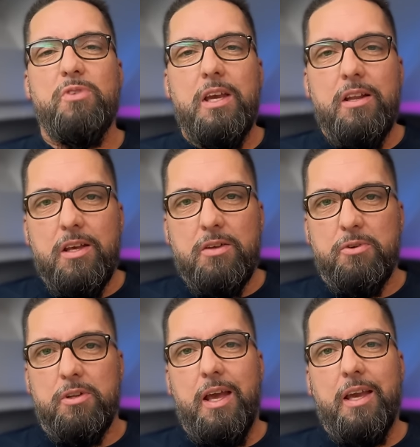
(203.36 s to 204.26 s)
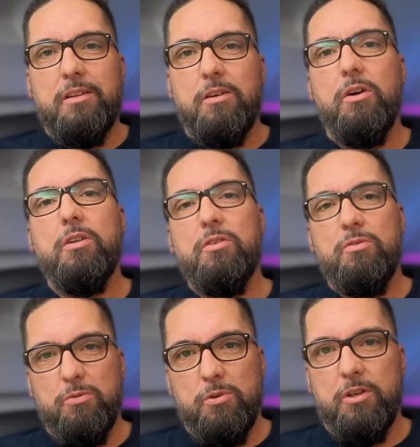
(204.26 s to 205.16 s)
wenig von echter
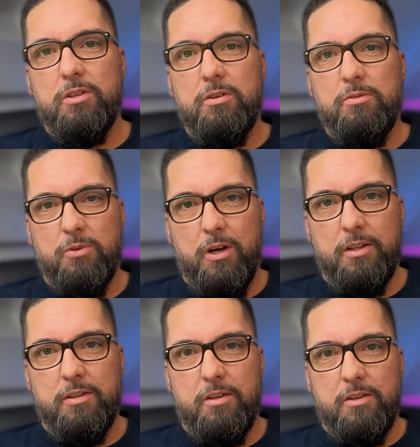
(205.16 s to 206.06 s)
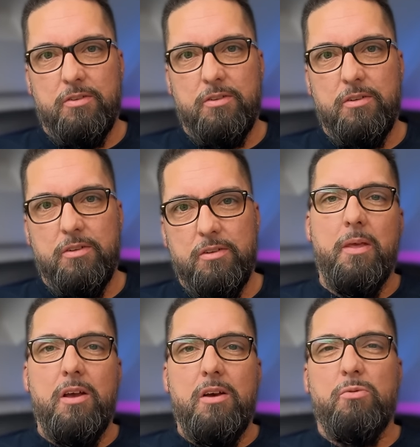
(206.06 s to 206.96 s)
Gottesfurcht vorhanden ist.
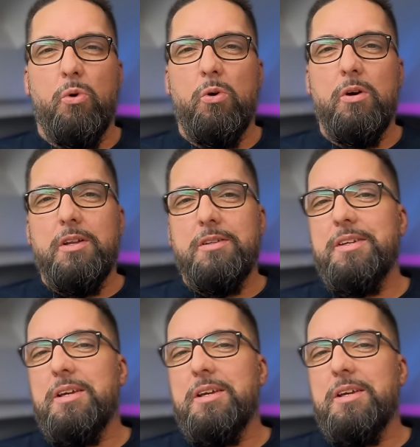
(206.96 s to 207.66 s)
Wo die